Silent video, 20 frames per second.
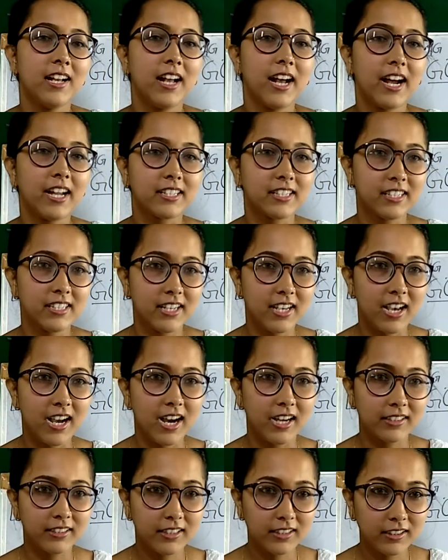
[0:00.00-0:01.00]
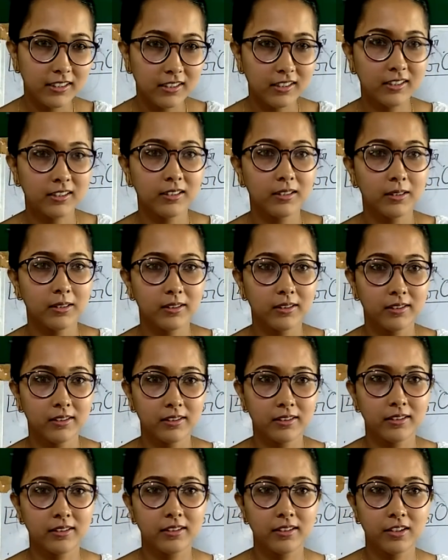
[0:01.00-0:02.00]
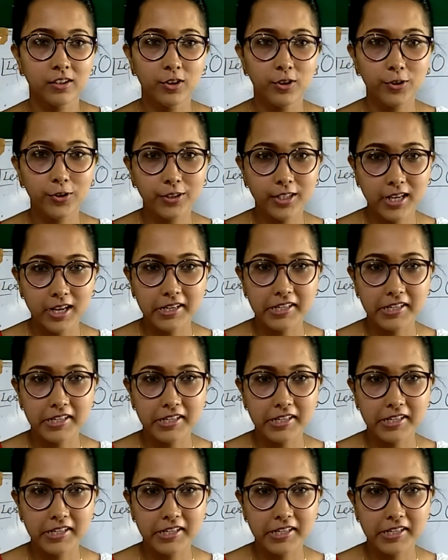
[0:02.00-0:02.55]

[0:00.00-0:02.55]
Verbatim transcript: अच्छे आदत होना